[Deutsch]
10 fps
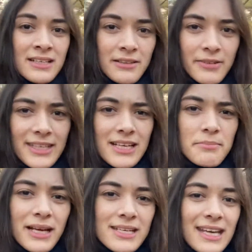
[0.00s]
Weiterhin
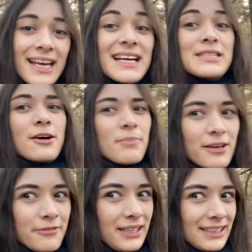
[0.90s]
meinte er, es kommt
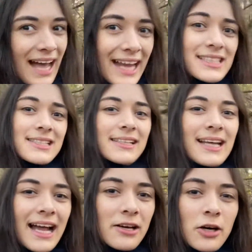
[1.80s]
auf jeden Einzelnen
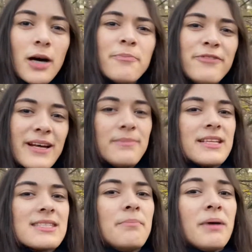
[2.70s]
an, ob wir im
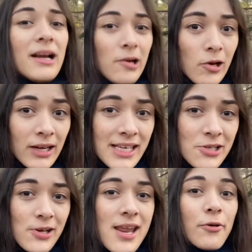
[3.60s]
Dezember lockern
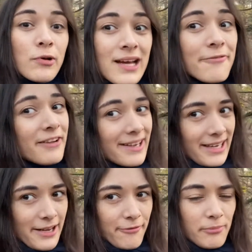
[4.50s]
können oder
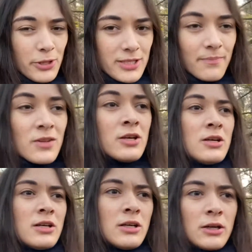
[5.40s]
verschärfen müssen.
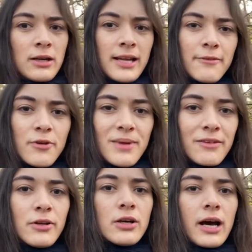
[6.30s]
Klingt für
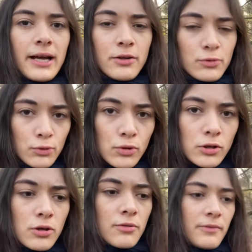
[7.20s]
mich wie eine reine Drohung,
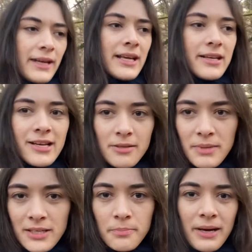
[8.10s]
wenn ihr nicht
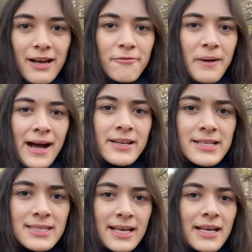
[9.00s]
mit brav
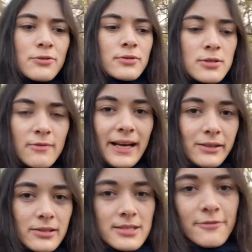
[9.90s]
panisch seid und so
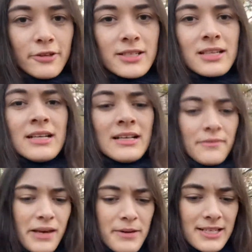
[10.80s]
weiter und so fort.
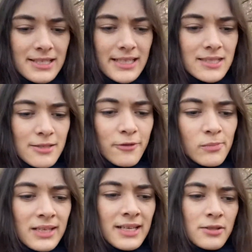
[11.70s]
Wie habe ich das letztens
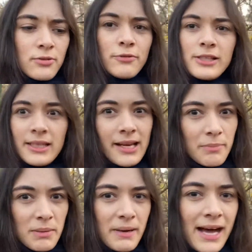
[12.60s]
formuliert? Und wollt ihr
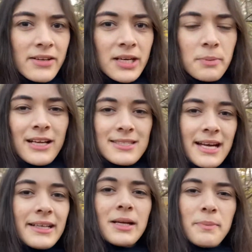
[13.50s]
nicht mit panisch
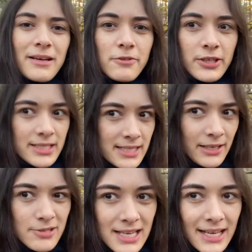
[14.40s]
sein, sperren wir euch zu
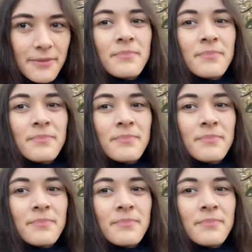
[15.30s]
Hause ein.